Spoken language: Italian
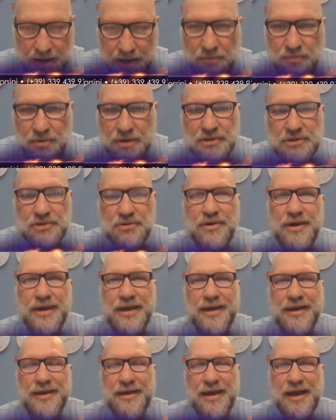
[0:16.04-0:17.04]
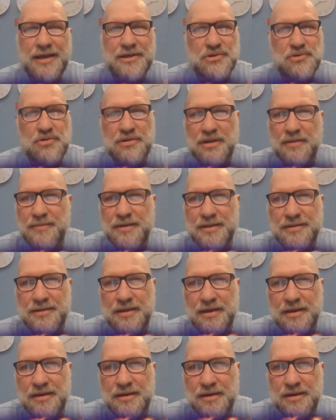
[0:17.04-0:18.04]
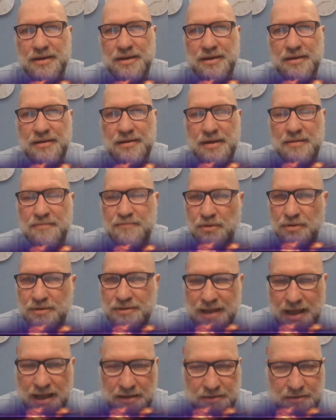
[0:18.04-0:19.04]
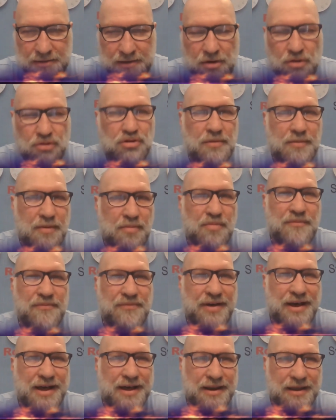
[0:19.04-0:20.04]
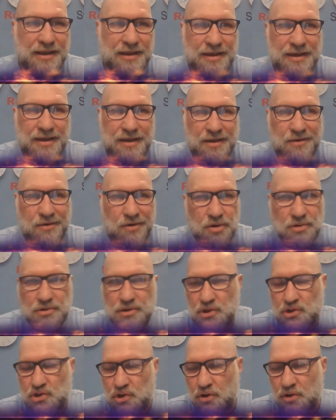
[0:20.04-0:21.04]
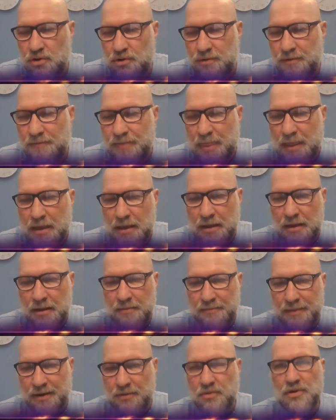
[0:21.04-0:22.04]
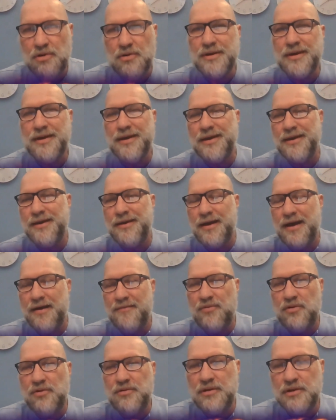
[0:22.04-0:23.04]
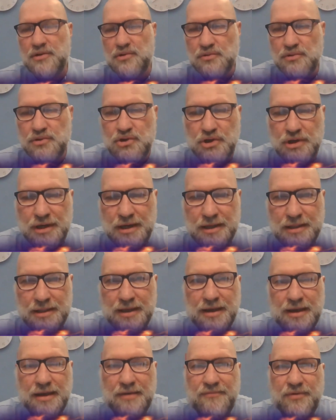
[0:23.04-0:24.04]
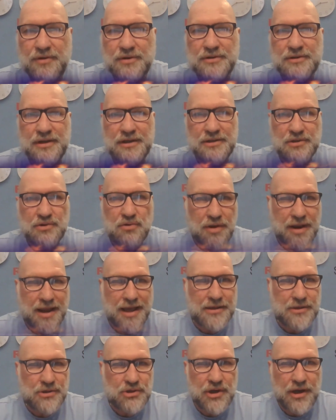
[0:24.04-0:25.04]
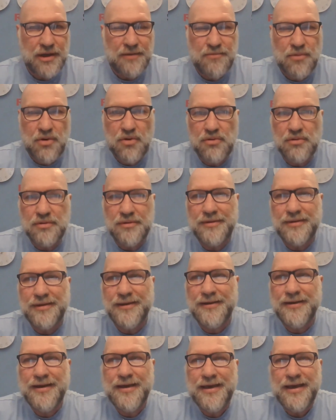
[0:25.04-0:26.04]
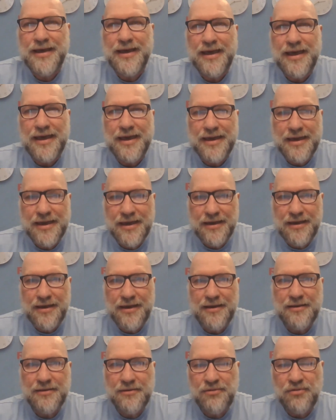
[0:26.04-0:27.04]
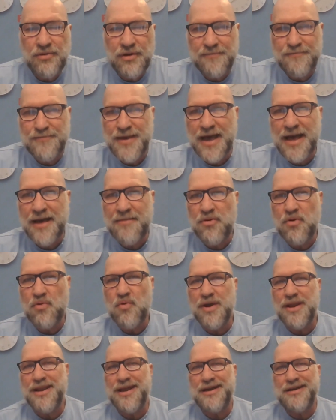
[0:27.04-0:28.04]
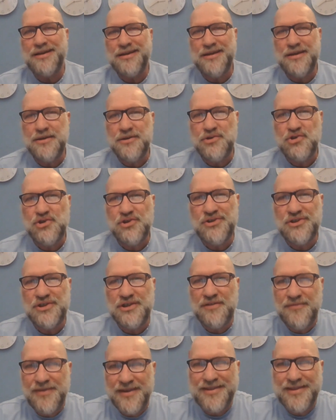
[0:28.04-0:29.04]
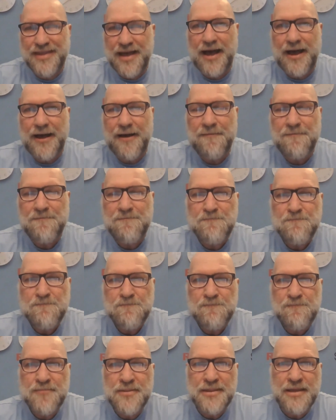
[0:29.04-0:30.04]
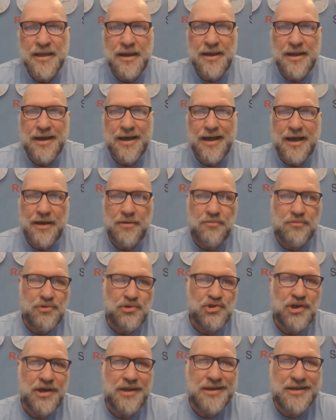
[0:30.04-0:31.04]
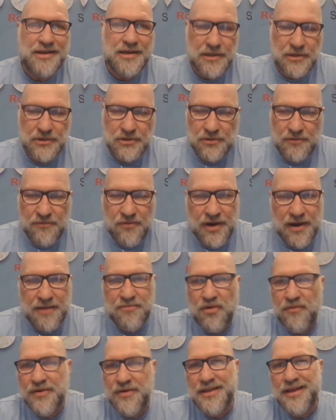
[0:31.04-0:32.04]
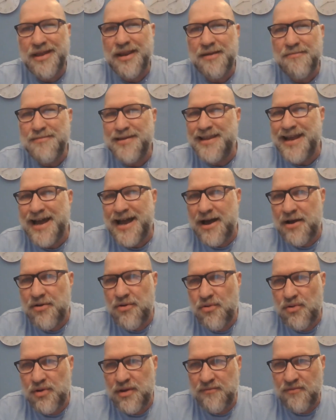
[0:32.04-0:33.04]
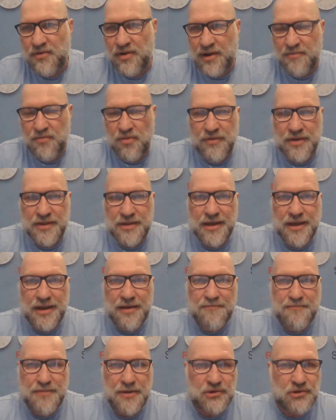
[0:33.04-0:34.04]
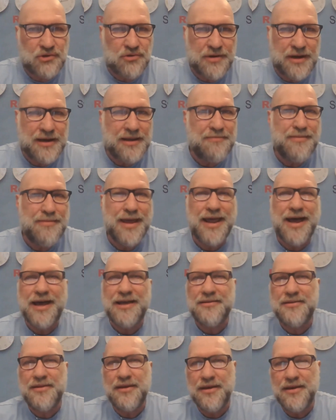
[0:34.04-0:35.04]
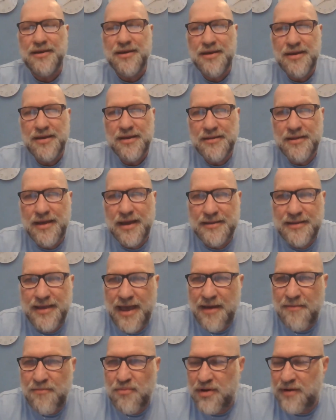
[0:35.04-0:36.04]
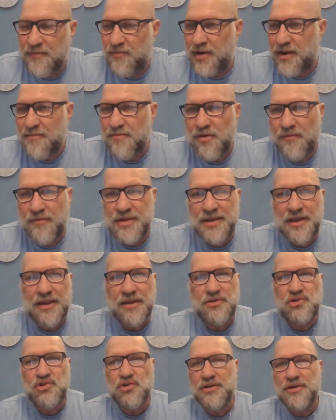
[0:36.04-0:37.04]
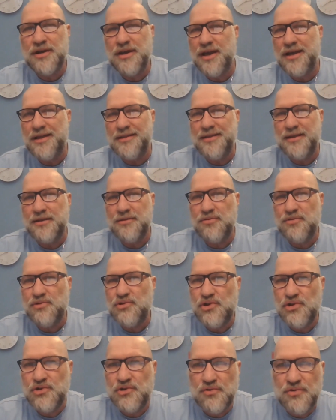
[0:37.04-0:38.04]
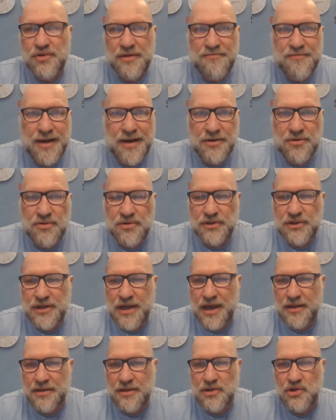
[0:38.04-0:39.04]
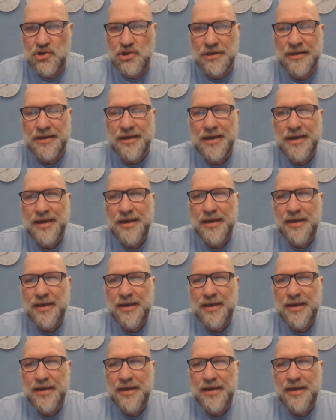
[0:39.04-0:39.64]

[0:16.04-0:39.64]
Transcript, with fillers: E questo è assolutamente eh, importante, lo dobbiamo fare ogni giorno. Ma quello che a volte succede e forse scoraggia molti è che non abbiamo quella incisività nell'annunciare Cristo. Vorremmo vedere miracoli, vorremmo vedere persone liberate dai demoni, vorremmo vedere ciò che ha detto Gesù in Marco 16